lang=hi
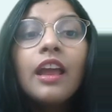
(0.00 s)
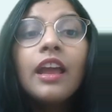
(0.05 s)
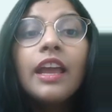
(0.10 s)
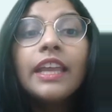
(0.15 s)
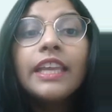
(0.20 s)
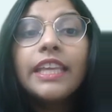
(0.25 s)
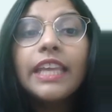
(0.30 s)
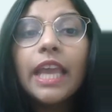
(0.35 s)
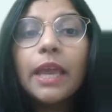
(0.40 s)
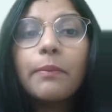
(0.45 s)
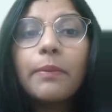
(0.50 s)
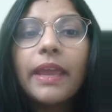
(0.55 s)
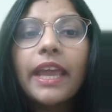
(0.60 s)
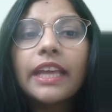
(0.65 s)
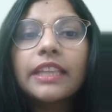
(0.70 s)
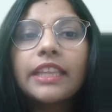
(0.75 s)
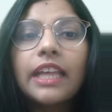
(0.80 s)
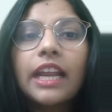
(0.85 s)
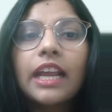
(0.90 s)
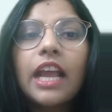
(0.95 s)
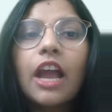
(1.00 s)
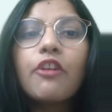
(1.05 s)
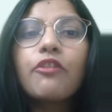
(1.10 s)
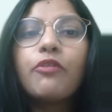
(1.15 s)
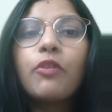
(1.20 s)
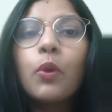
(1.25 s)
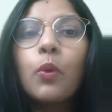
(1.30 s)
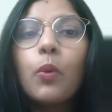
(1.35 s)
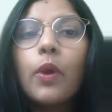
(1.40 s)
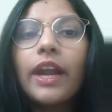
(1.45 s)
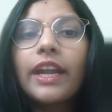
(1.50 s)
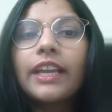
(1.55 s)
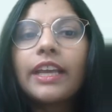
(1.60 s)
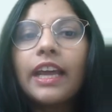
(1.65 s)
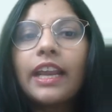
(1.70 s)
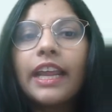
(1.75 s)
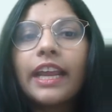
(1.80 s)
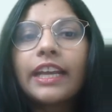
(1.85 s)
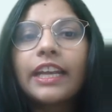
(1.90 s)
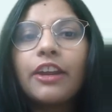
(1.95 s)
ये भी एक तरह का फ्लूड
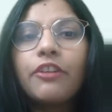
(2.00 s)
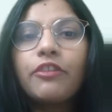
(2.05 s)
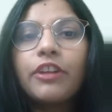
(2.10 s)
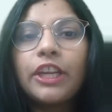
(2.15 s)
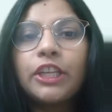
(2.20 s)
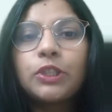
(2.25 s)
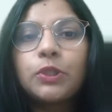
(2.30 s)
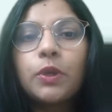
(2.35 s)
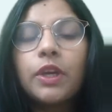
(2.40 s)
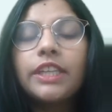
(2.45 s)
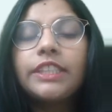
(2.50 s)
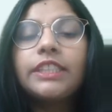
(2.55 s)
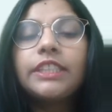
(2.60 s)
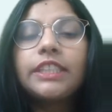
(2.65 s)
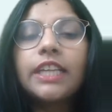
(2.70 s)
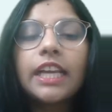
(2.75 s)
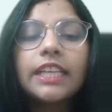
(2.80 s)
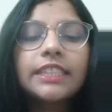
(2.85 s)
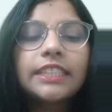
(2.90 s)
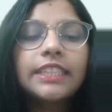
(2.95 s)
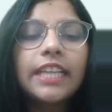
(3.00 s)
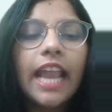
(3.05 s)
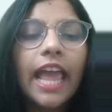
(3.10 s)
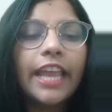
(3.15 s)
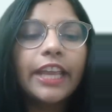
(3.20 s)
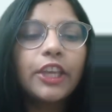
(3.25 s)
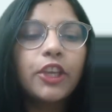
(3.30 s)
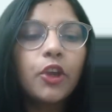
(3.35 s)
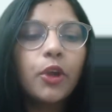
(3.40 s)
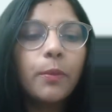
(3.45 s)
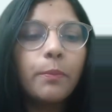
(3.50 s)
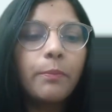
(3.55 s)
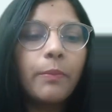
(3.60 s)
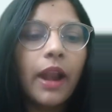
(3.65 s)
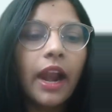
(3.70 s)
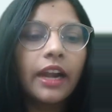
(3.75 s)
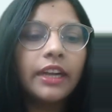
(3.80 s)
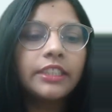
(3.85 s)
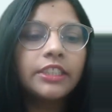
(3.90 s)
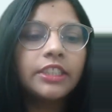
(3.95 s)
कनेक्टिव टिश्यू है जस्ट लाइक योर
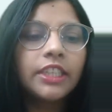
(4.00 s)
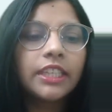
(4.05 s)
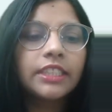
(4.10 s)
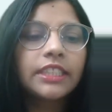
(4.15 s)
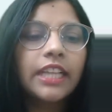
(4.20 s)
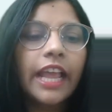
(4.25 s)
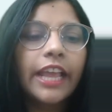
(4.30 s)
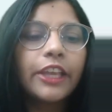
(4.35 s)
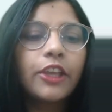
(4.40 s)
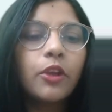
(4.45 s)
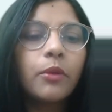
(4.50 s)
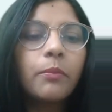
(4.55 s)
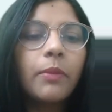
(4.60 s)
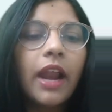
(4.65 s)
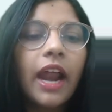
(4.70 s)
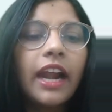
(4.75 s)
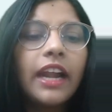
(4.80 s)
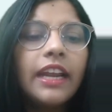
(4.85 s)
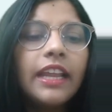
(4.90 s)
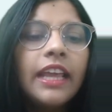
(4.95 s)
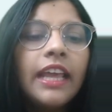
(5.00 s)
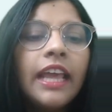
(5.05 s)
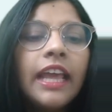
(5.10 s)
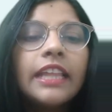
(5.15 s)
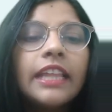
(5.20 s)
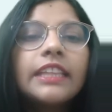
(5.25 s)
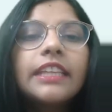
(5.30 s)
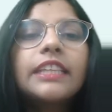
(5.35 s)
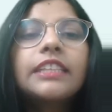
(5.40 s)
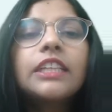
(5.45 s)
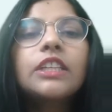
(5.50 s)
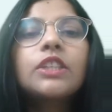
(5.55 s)
ब्लड जस्ट लाइक योर ब्लड दिस इज